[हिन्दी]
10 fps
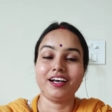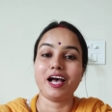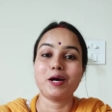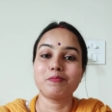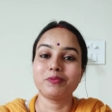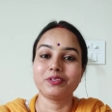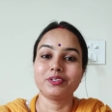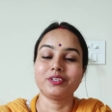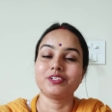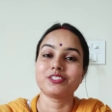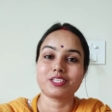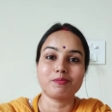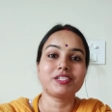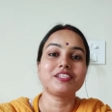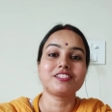आप
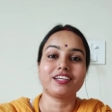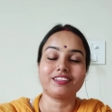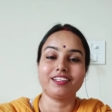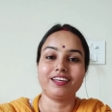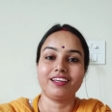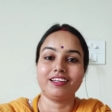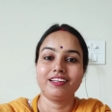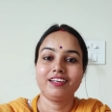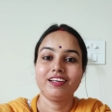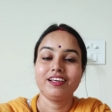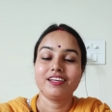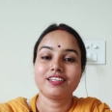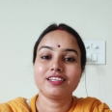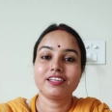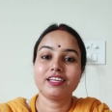समझ ही सकते हैं
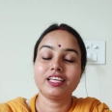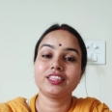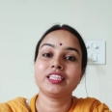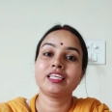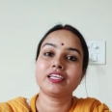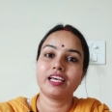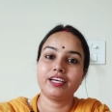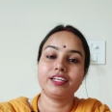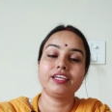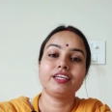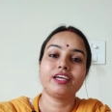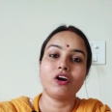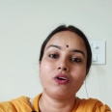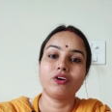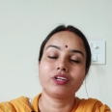कि इतनी गहरी
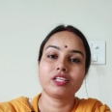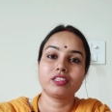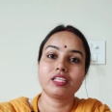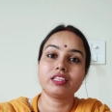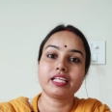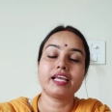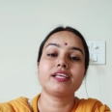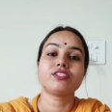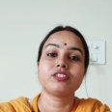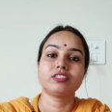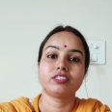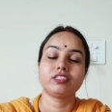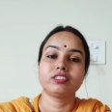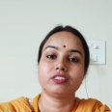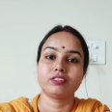और इतनी तेज
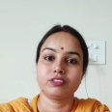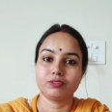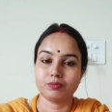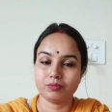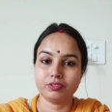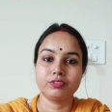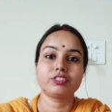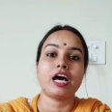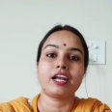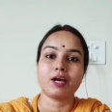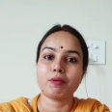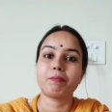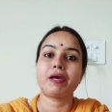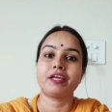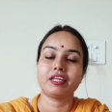धारा
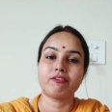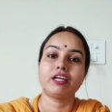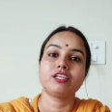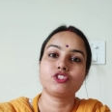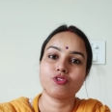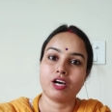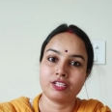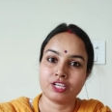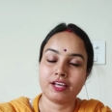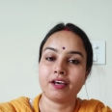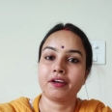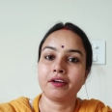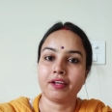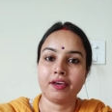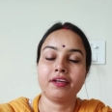में बहने वाली जो हजारा
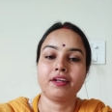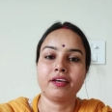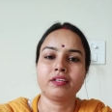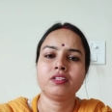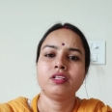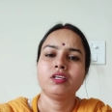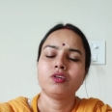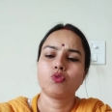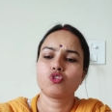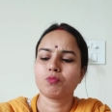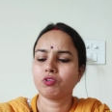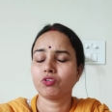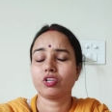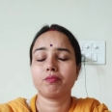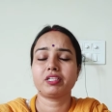नहर है उसमें
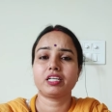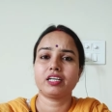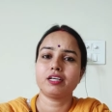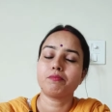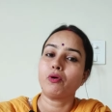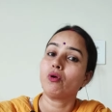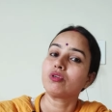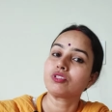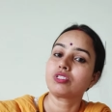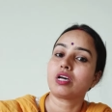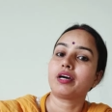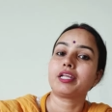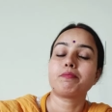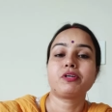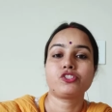उन्होंने बताया बहुत
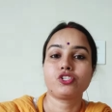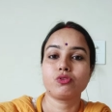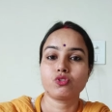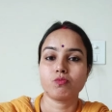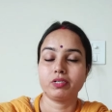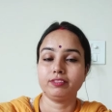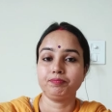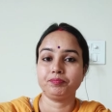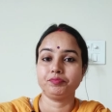सारे बच्चे उसमें